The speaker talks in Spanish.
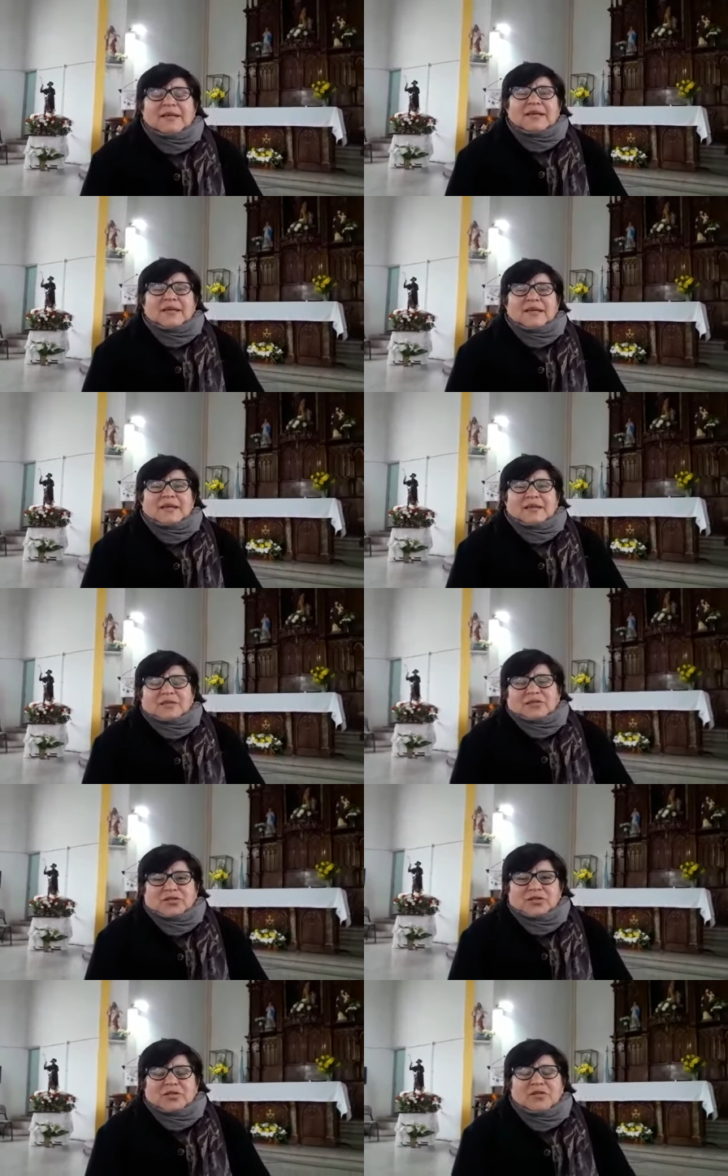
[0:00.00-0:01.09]
Eh,
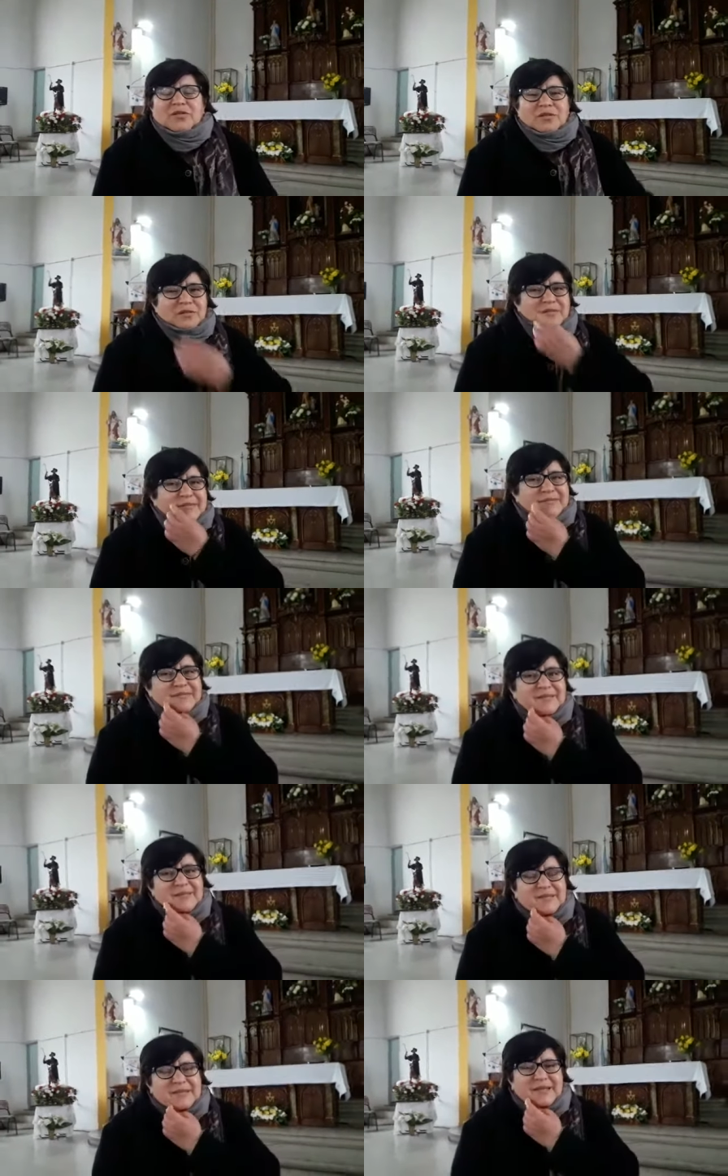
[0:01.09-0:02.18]
nosotros
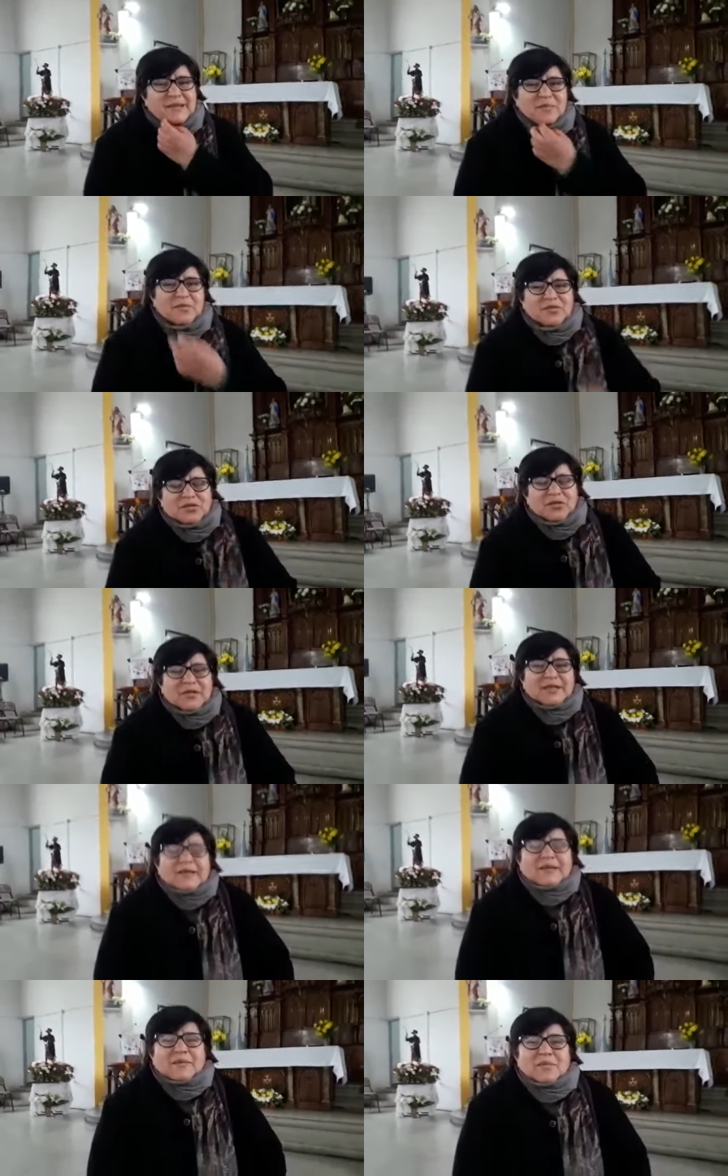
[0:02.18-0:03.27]
tenemos
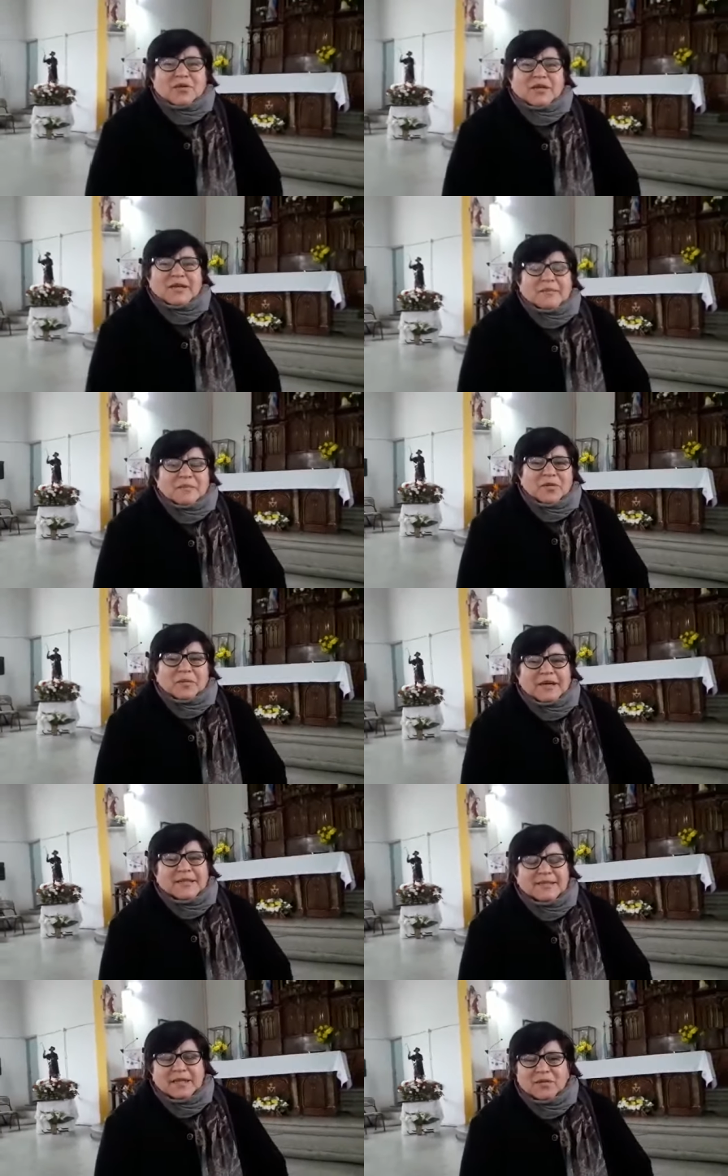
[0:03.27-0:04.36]
hoy, por ejemplo,
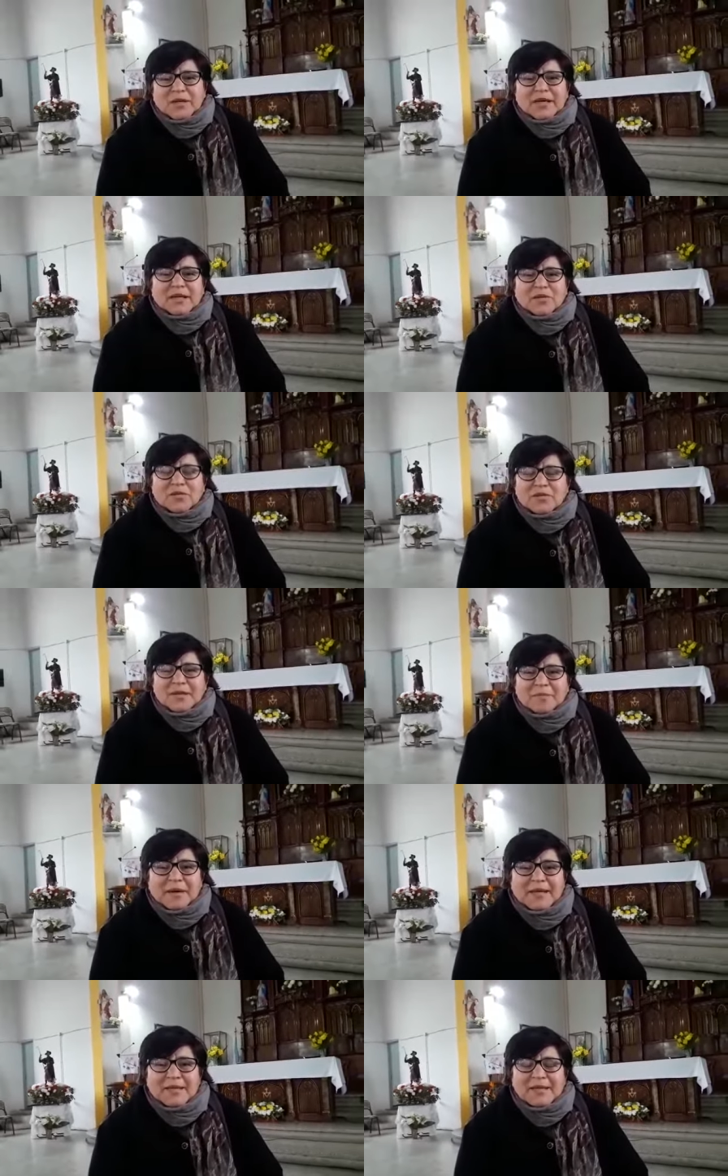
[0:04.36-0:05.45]
para hacer una reunión de
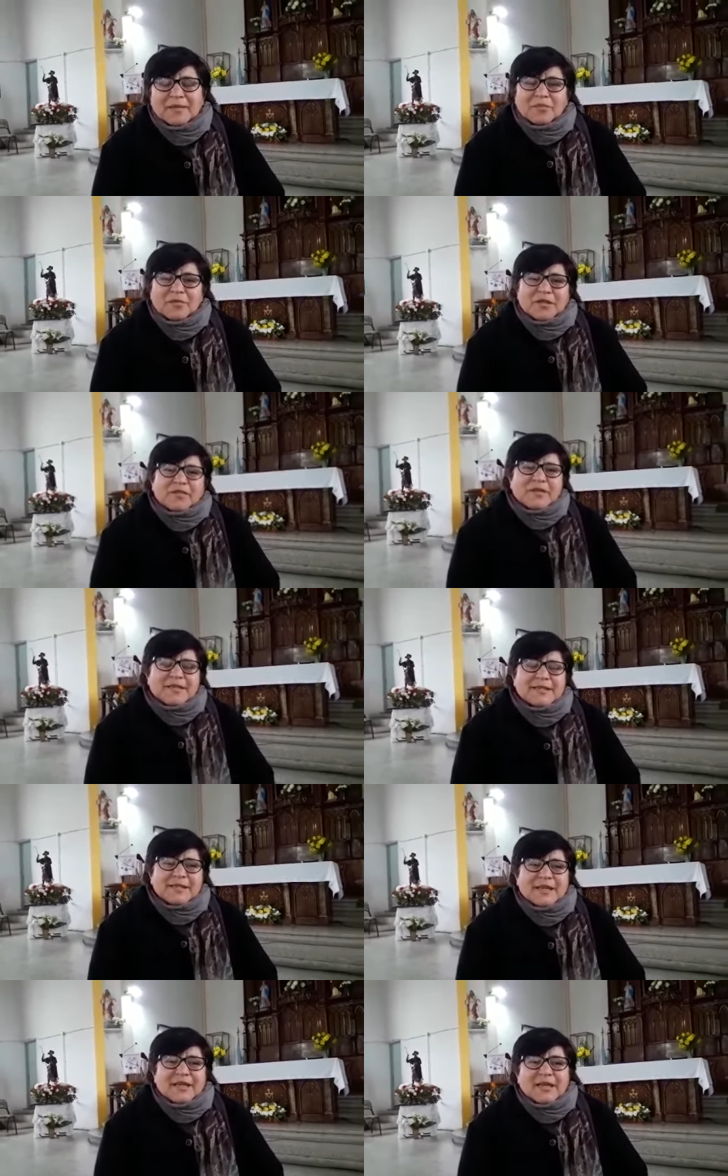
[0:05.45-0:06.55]
padres es muy
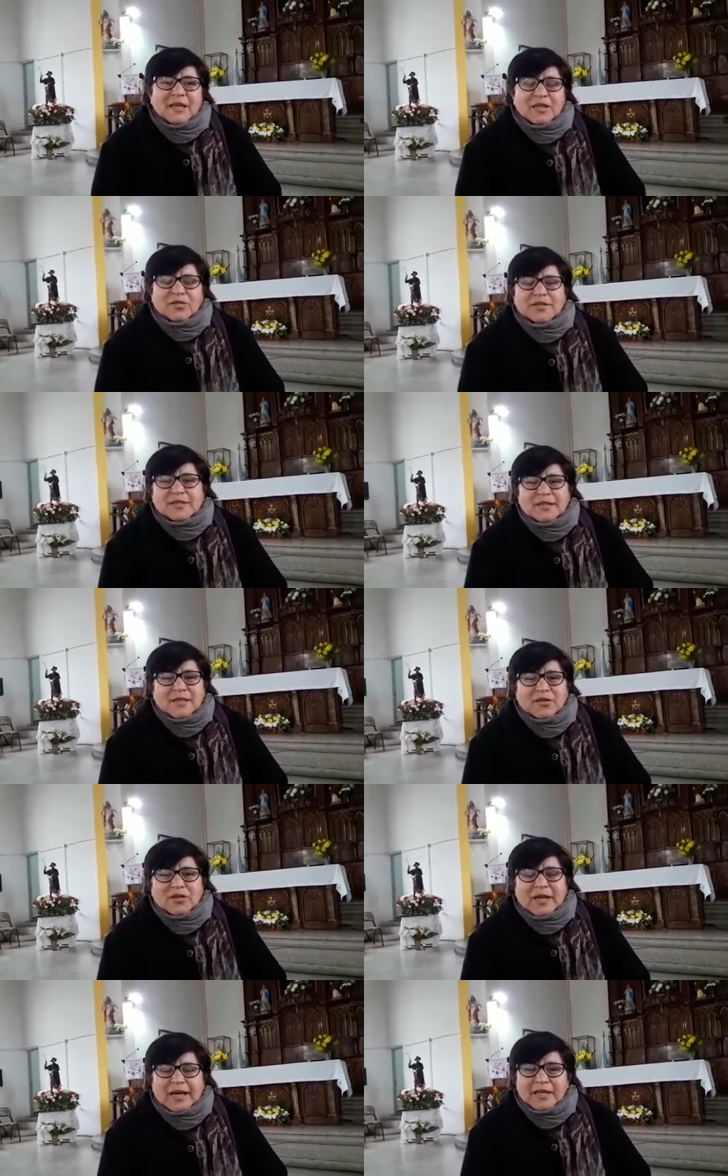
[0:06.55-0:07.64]
difícil coincidir
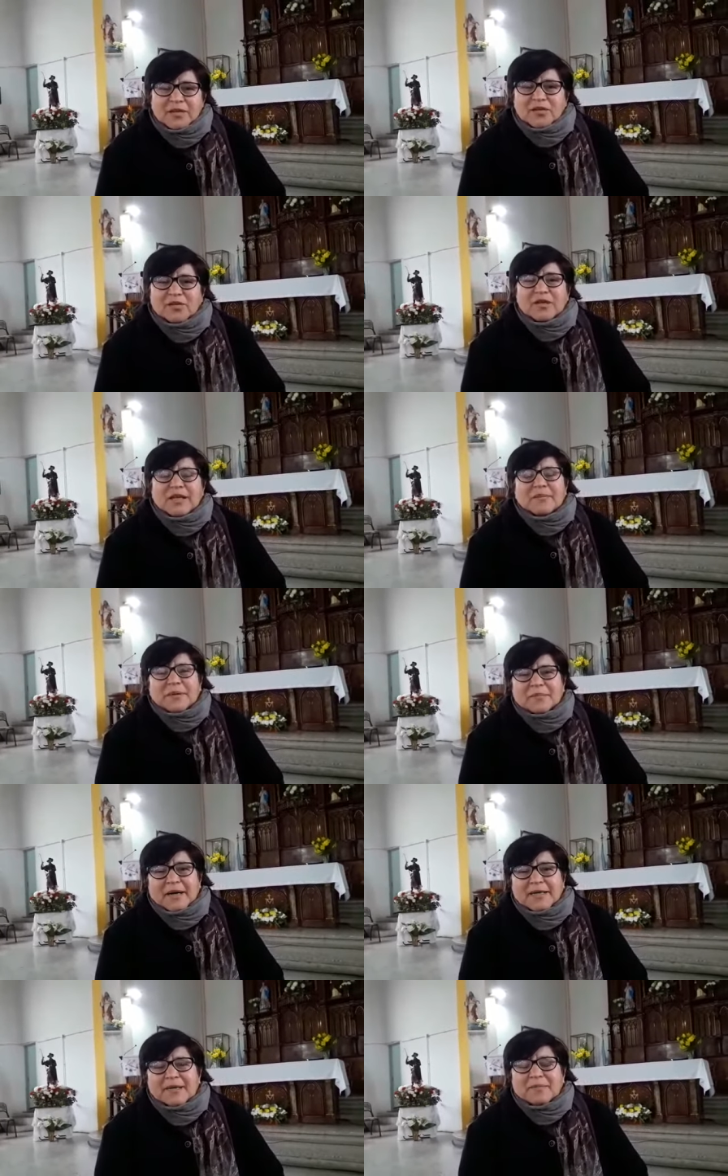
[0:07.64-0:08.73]
horario. Hoy la
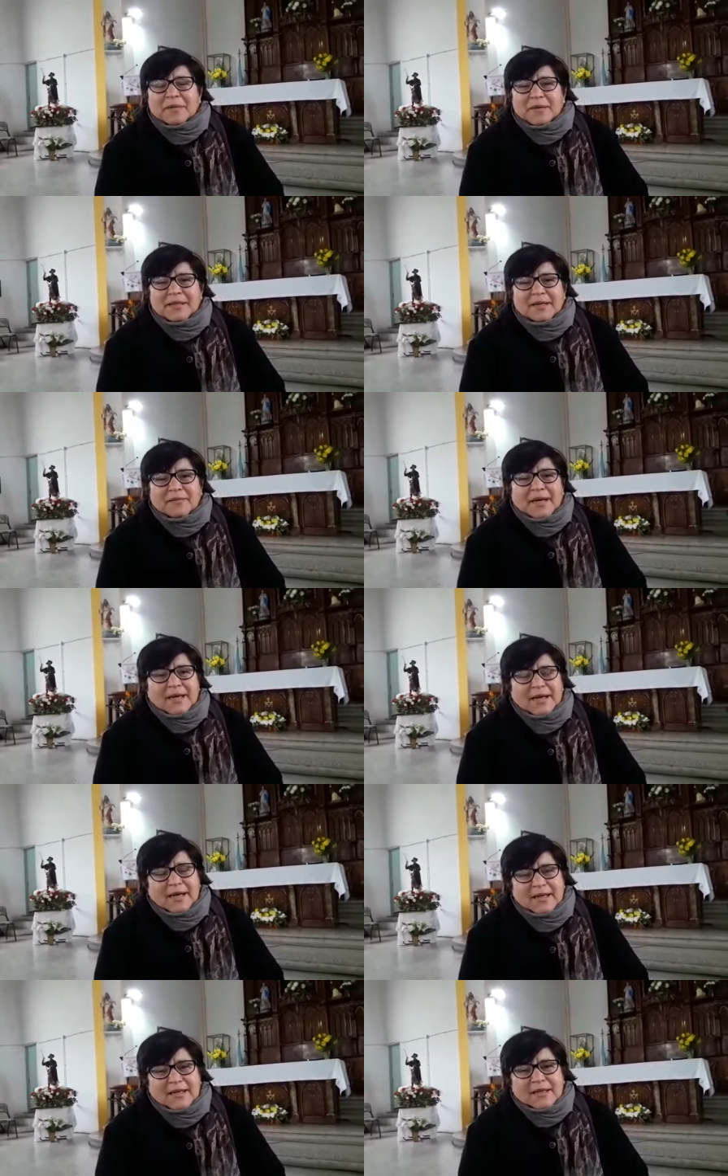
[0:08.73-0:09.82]
mamá y el papá
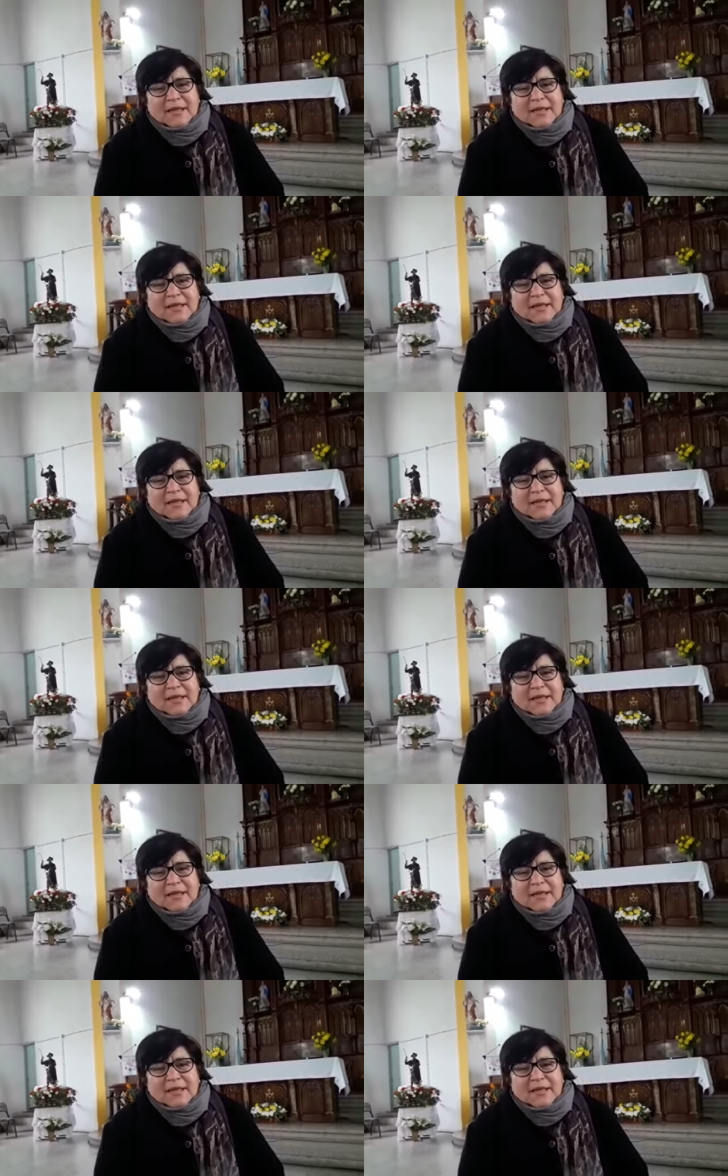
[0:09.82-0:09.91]
trabajan